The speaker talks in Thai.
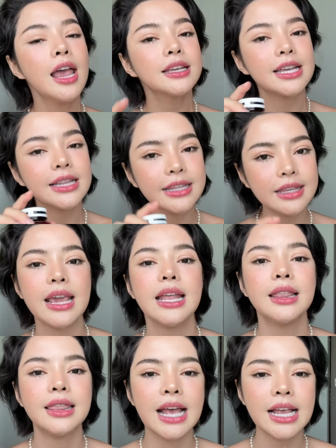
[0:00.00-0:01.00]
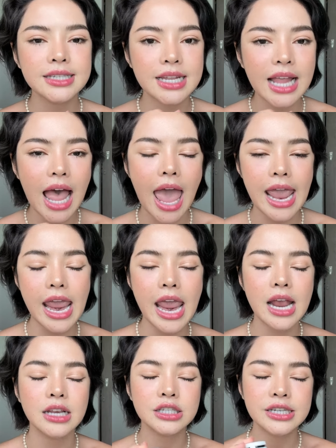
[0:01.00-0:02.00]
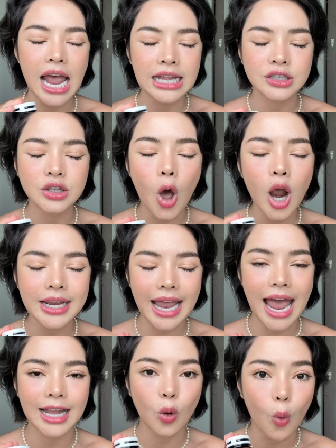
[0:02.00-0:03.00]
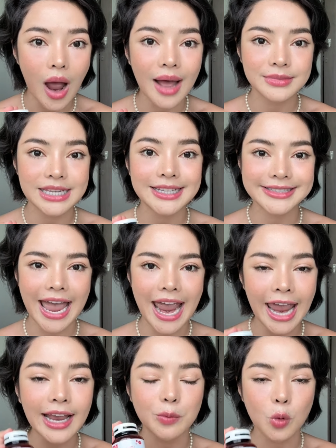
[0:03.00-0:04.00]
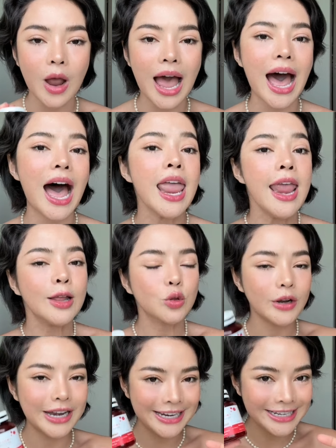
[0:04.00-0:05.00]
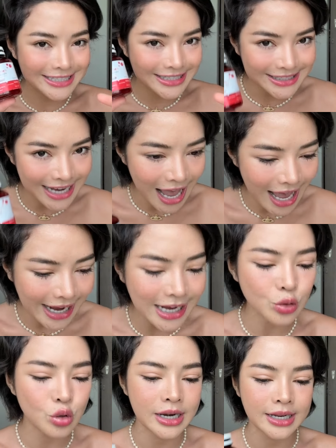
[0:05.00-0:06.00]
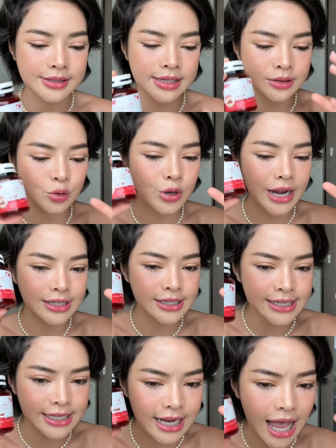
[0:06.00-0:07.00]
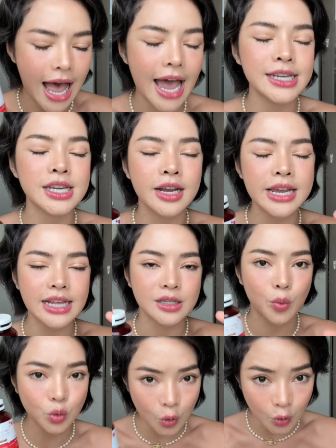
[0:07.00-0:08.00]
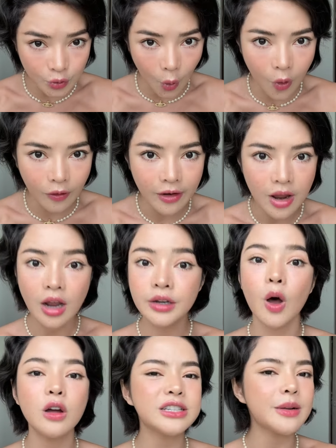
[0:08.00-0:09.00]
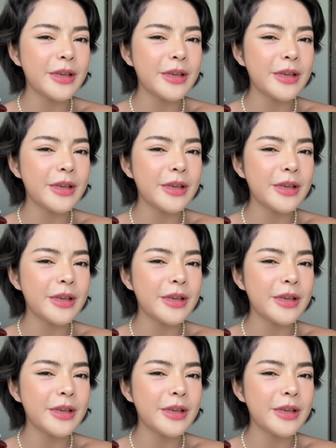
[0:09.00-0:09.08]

ฉันกินและฉันขายเอง ฉันต้องการความจริงใจให้กับลูกค้า ตัวไหนที่ฉันใช้ ตัวไหนตัวไหนที่ฉันขาย ฉันก็อยากจะพูดตรงๆ เนาะฉัน